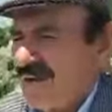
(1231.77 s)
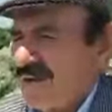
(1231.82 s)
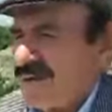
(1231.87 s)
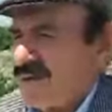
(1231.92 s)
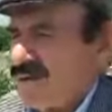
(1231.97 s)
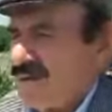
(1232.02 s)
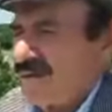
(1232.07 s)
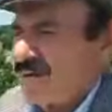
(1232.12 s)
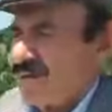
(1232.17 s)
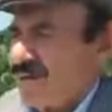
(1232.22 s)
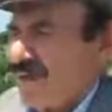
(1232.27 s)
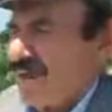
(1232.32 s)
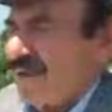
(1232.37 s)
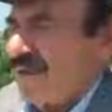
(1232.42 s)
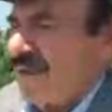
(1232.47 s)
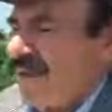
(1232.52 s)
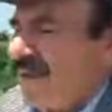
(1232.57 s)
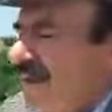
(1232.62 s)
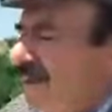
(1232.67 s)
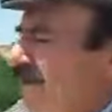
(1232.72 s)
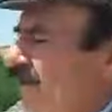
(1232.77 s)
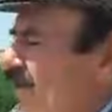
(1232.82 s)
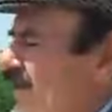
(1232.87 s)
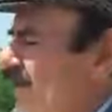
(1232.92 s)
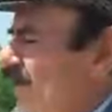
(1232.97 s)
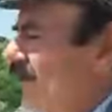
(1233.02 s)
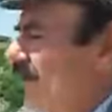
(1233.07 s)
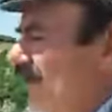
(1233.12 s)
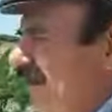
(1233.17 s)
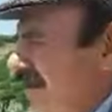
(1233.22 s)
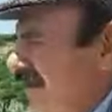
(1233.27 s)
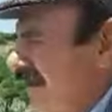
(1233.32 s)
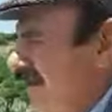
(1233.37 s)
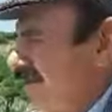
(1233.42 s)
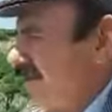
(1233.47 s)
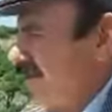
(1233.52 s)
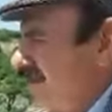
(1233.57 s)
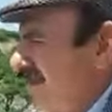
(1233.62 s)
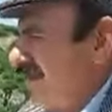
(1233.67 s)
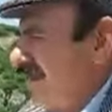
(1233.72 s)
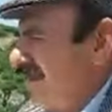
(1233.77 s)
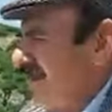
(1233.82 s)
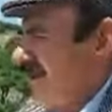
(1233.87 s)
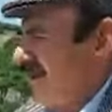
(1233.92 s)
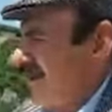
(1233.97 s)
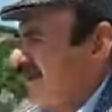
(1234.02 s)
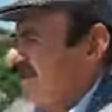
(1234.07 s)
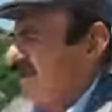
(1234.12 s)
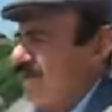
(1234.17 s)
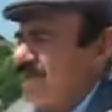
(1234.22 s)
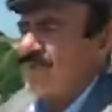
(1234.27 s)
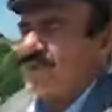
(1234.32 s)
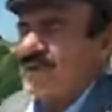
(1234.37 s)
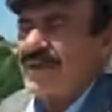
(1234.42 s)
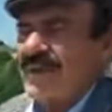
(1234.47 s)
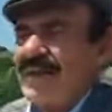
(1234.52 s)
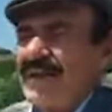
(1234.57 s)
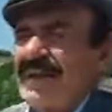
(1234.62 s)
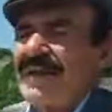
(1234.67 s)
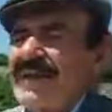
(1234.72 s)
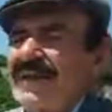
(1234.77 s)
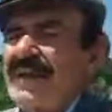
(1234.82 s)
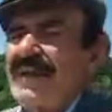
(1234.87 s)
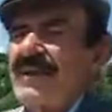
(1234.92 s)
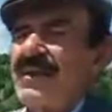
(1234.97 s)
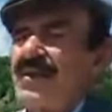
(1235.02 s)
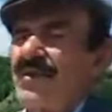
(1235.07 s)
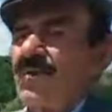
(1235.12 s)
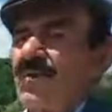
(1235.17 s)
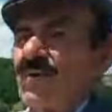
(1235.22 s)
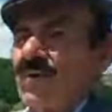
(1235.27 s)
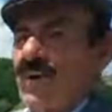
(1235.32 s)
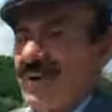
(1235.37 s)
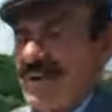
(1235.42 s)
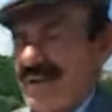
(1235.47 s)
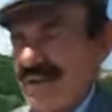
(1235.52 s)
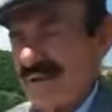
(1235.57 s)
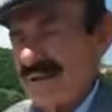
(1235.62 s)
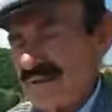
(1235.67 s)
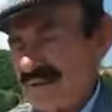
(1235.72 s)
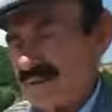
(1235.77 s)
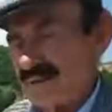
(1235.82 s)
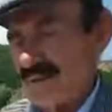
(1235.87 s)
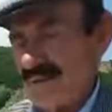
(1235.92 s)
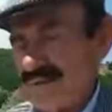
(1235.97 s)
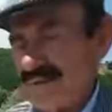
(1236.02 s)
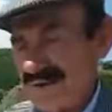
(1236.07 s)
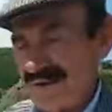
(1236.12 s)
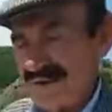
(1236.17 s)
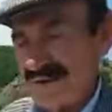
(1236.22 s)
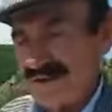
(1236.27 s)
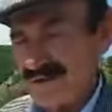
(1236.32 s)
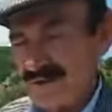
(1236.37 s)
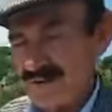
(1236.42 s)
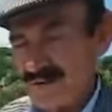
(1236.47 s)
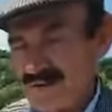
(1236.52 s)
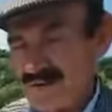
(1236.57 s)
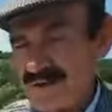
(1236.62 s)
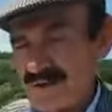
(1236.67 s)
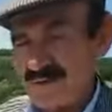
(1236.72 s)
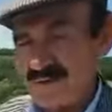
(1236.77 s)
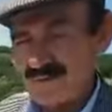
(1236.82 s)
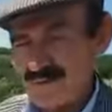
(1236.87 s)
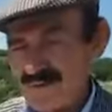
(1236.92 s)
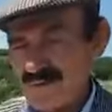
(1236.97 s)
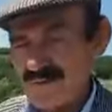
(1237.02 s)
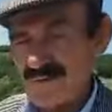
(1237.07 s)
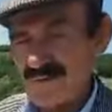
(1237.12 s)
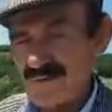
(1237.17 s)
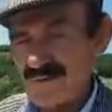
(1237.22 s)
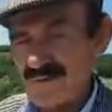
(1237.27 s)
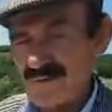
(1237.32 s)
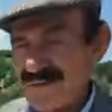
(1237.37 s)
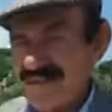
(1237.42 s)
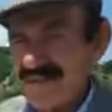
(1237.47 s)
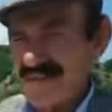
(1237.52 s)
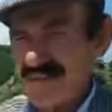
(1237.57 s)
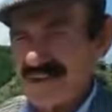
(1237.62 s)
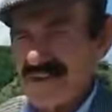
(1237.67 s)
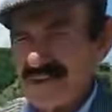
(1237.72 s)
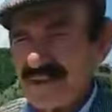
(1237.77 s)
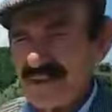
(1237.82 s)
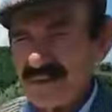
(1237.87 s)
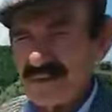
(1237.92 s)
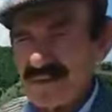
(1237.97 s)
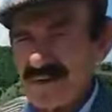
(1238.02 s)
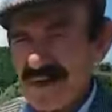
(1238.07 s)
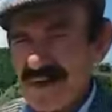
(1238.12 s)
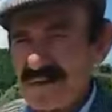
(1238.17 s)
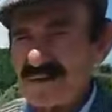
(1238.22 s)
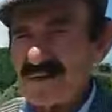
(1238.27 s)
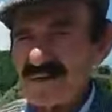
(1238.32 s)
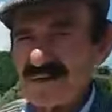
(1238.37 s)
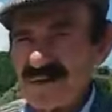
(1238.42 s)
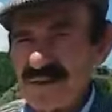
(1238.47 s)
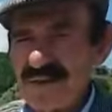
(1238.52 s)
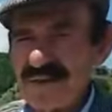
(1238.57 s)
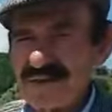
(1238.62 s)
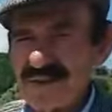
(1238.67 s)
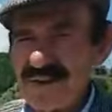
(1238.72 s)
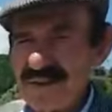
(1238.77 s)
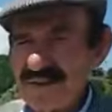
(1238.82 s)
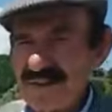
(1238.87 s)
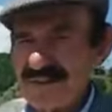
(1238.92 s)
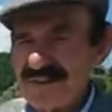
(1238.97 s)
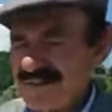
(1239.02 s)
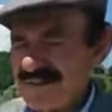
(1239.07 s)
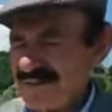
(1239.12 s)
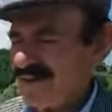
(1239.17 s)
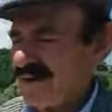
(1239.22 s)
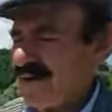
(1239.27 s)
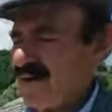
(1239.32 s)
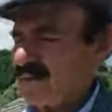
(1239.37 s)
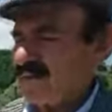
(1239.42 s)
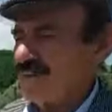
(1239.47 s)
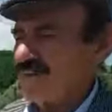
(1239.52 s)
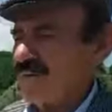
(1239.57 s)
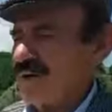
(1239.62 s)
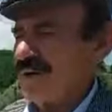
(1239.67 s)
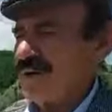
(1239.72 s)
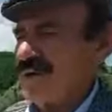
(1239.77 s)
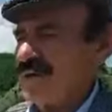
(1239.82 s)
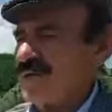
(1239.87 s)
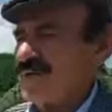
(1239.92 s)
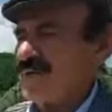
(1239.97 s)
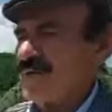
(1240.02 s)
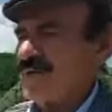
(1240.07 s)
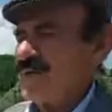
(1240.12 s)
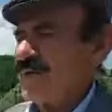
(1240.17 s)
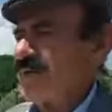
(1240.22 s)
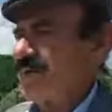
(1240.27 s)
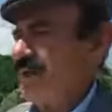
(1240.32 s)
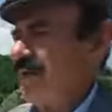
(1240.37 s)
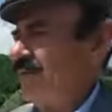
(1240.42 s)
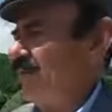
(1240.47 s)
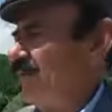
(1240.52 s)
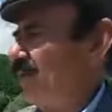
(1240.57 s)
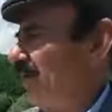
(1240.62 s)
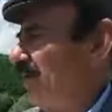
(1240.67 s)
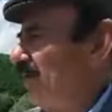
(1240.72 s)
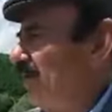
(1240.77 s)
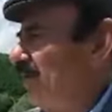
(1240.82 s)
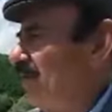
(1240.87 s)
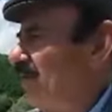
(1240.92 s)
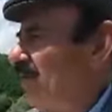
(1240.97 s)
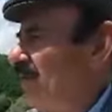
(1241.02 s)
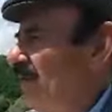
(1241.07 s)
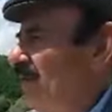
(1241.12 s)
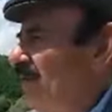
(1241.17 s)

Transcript: Gürcistan'da kazanıyorlar ve Gürcistan'a yerleşiyorlar. Bu andaki oradaki Müslümanlar Kıpçak Türklerin aslidir. Bunlar Kazak. iki üç lisan öğreniyor.